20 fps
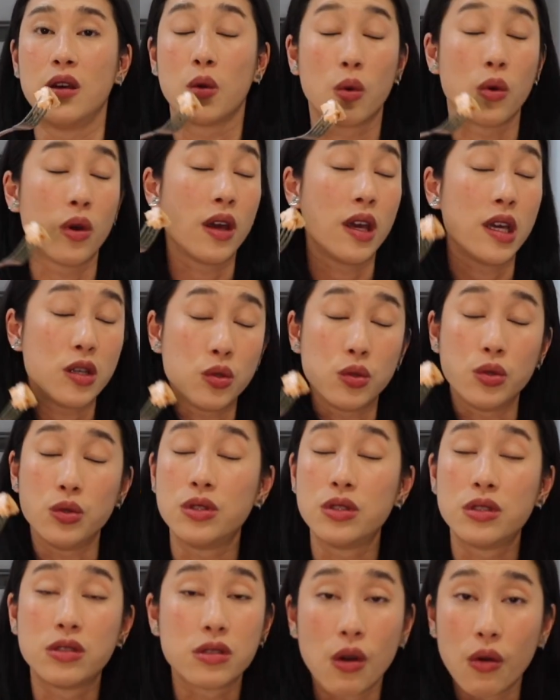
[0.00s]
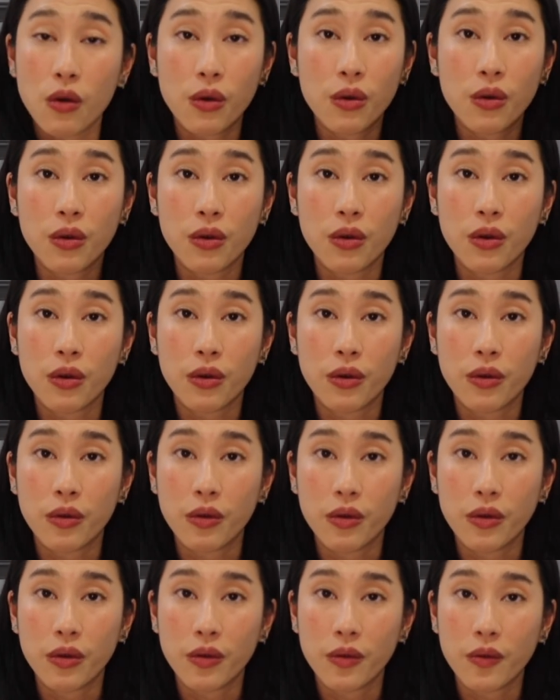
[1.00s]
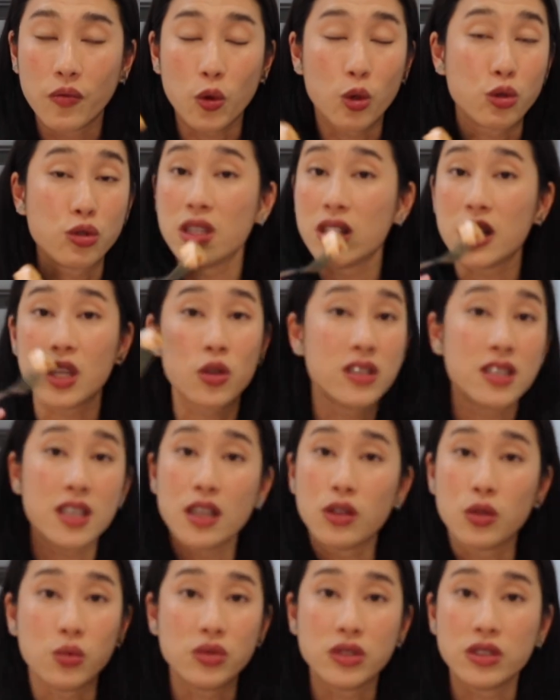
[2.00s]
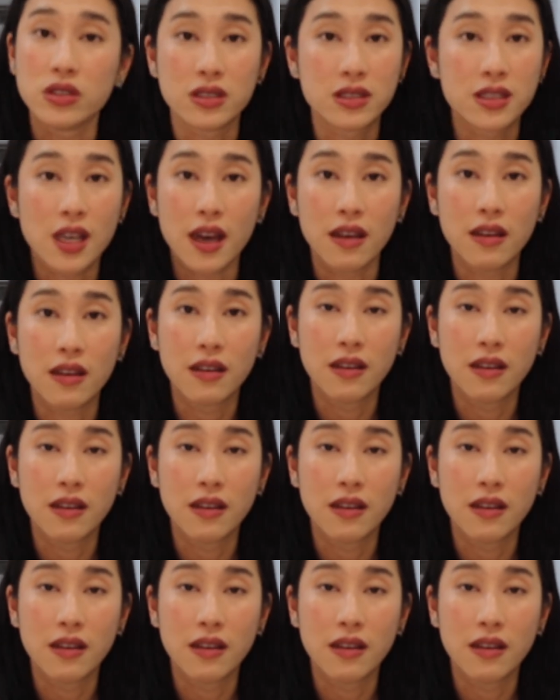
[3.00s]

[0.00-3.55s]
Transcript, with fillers: 鲑鱼松。我觉得那叫做亵渎食材，